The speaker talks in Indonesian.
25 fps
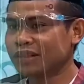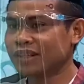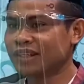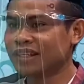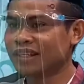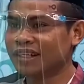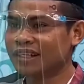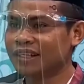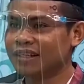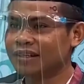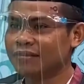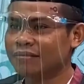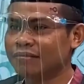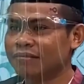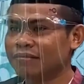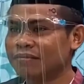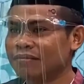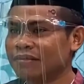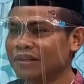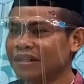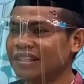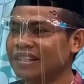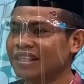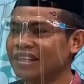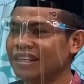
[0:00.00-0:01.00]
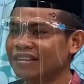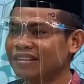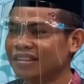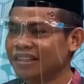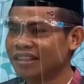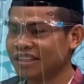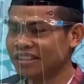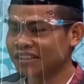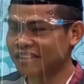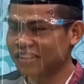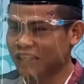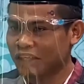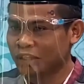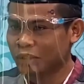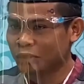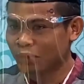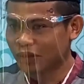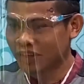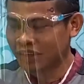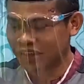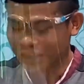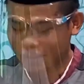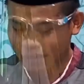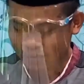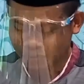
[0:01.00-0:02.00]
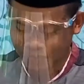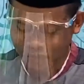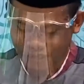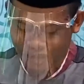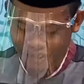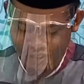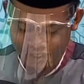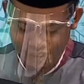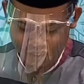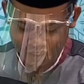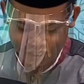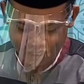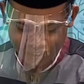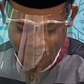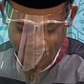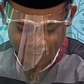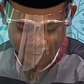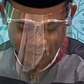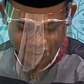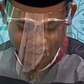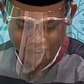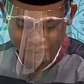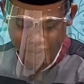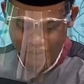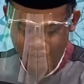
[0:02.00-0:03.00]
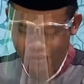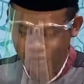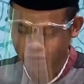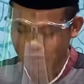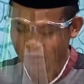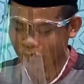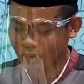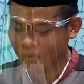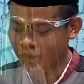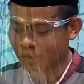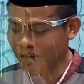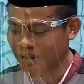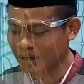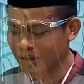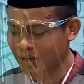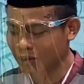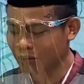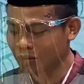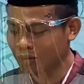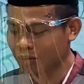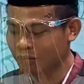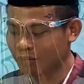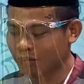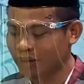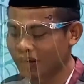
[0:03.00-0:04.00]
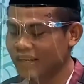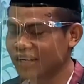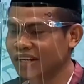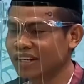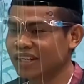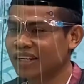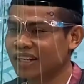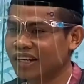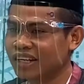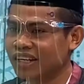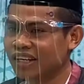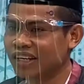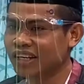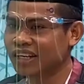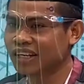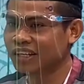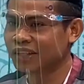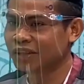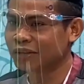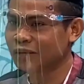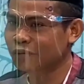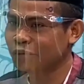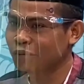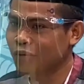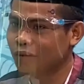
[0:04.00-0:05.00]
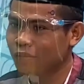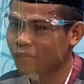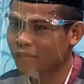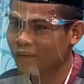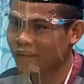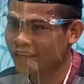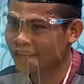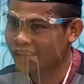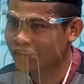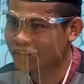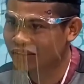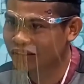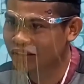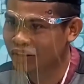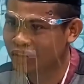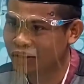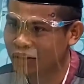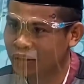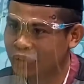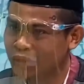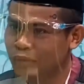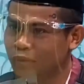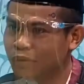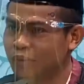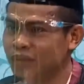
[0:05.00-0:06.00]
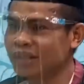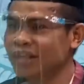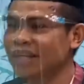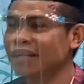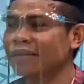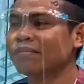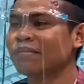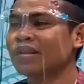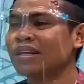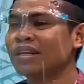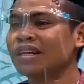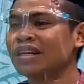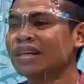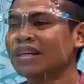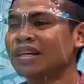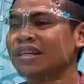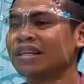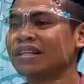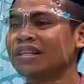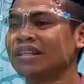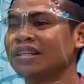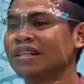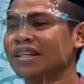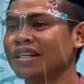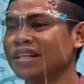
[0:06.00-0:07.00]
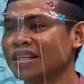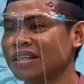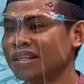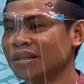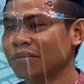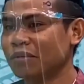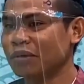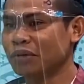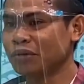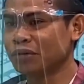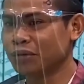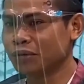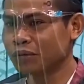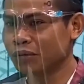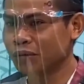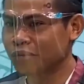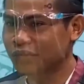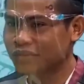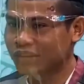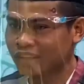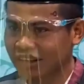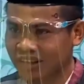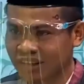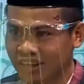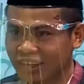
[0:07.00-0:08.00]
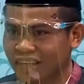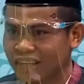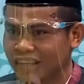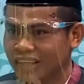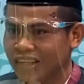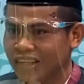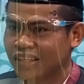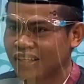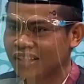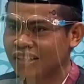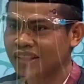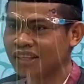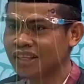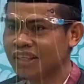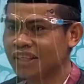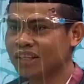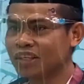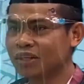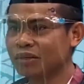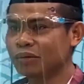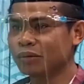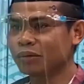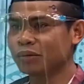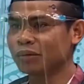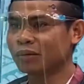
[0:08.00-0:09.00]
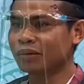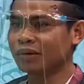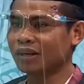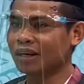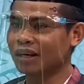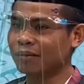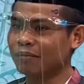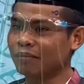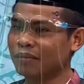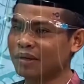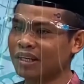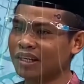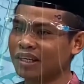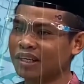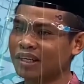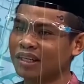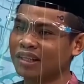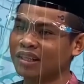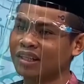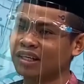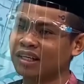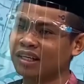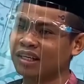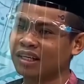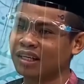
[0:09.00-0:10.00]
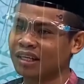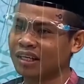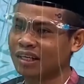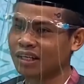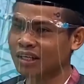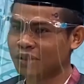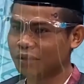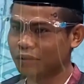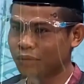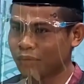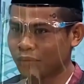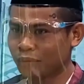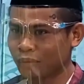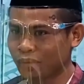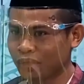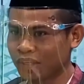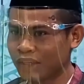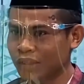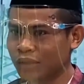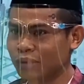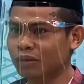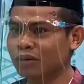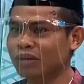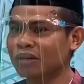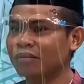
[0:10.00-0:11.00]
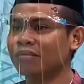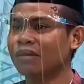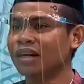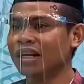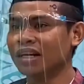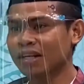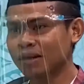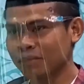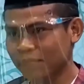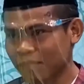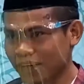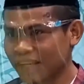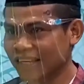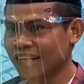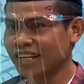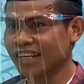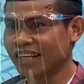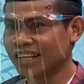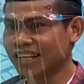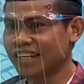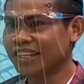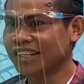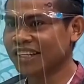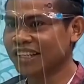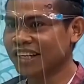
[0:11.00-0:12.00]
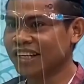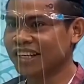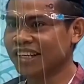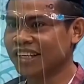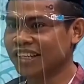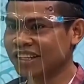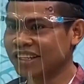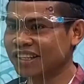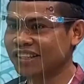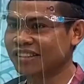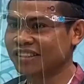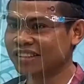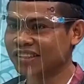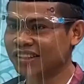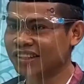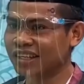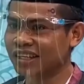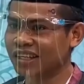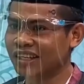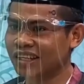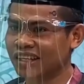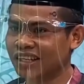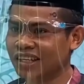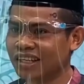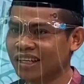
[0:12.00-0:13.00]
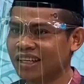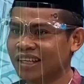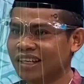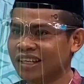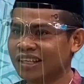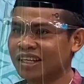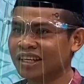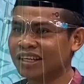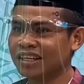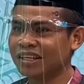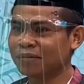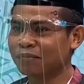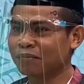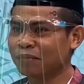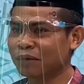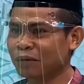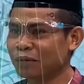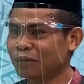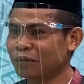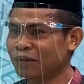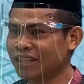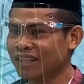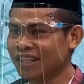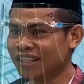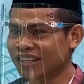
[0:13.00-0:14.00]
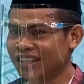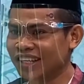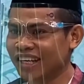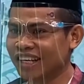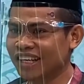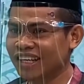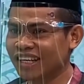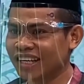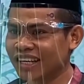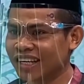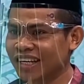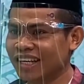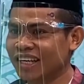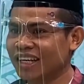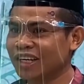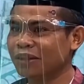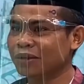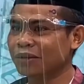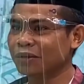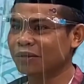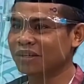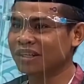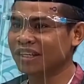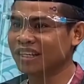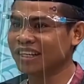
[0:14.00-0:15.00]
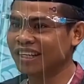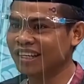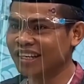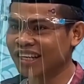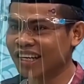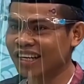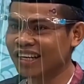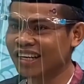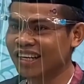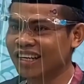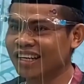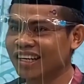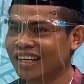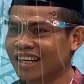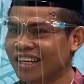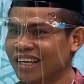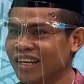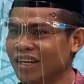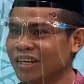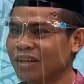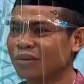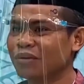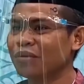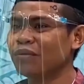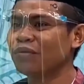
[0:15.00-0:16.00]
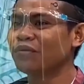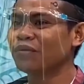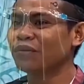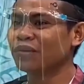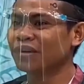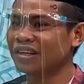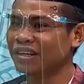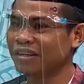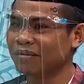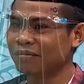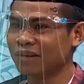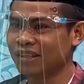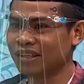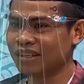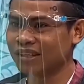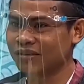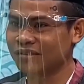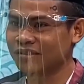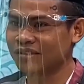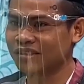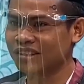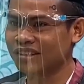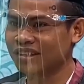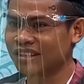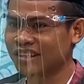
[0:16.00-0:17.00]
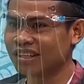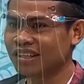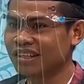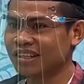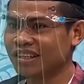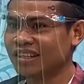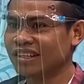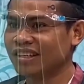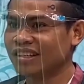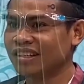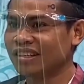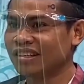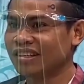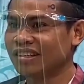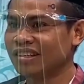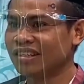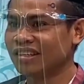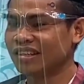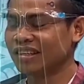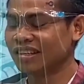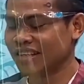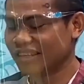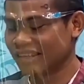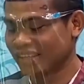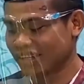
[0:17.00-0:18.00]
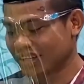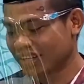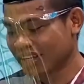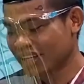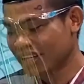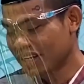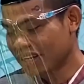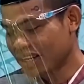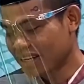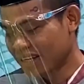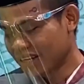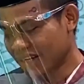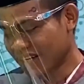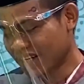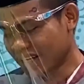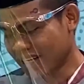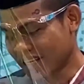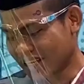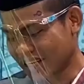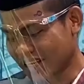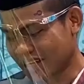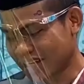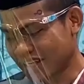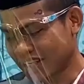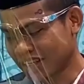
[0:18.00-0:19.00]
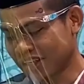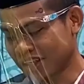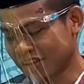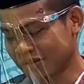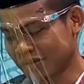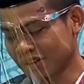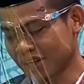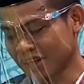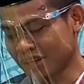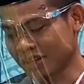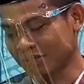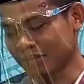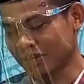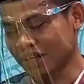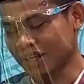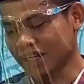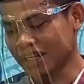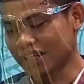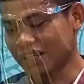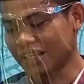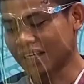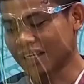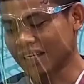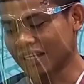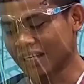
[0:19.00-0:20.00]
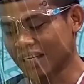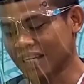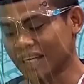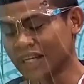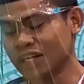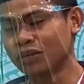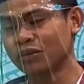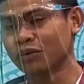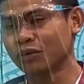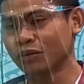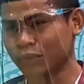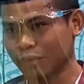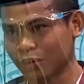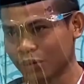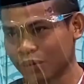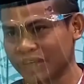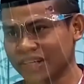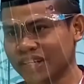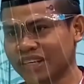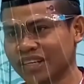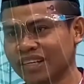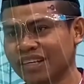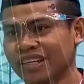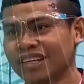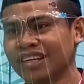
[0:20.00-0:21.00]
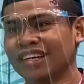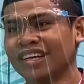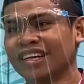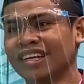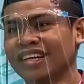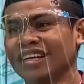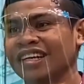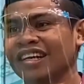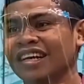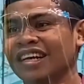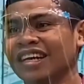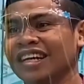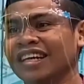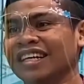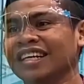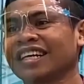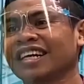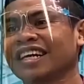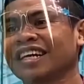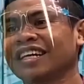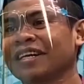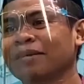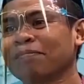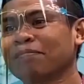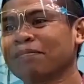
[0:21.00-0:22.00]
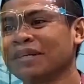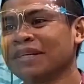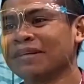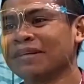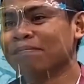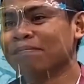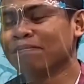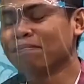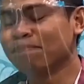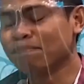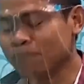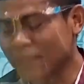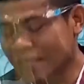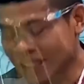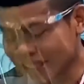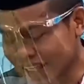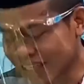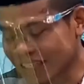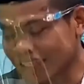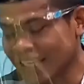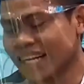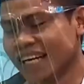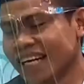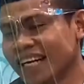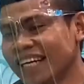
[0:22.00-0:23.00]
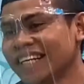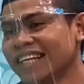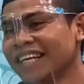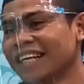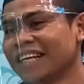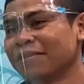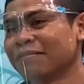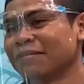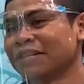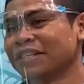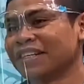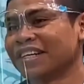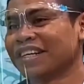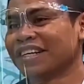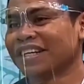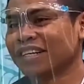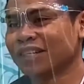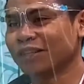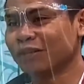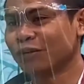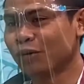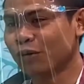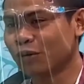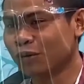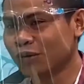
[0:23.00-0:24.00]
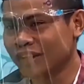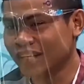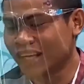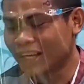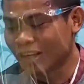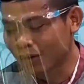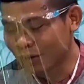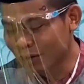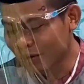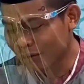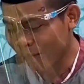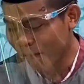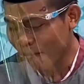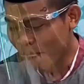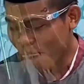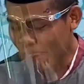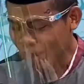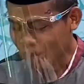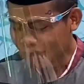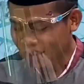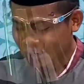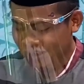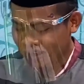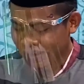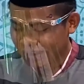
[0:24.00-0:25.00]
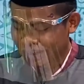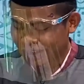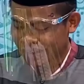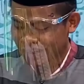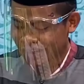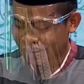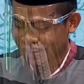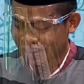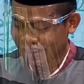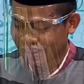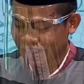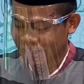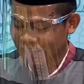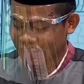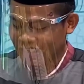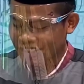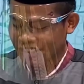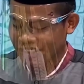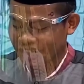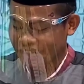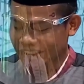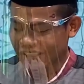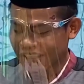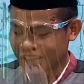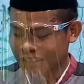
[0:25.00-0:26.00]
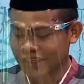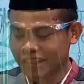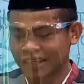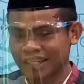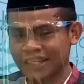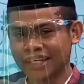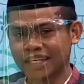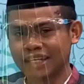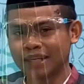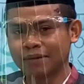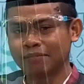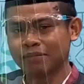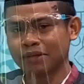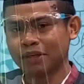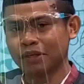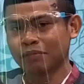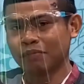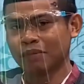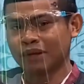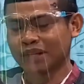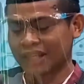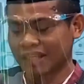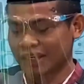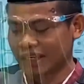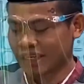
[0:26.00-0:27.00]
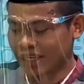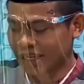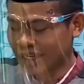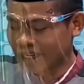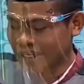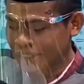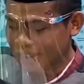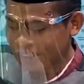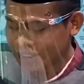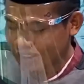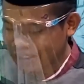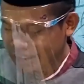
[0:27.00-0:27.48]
ya menjelaskan isi kandungan daripada surah Luqman ayat 12 dan tentunya ketika kita bersyukur Ustaz ya, ya. Jadi syukur apa yang kita syukuri itu kembali kepada diri kita sendiri. Dan yang perlu dijaga atau dihindari adalah kufur nikmat Ustaz ya. Pastinya. Ah. Nah, ini Ustaz, berkaitan dengan syukur nih. Ya, ini ada pertanyaan dari masyarakat Gorontalo. Ya, jadi ada video pertanyaan.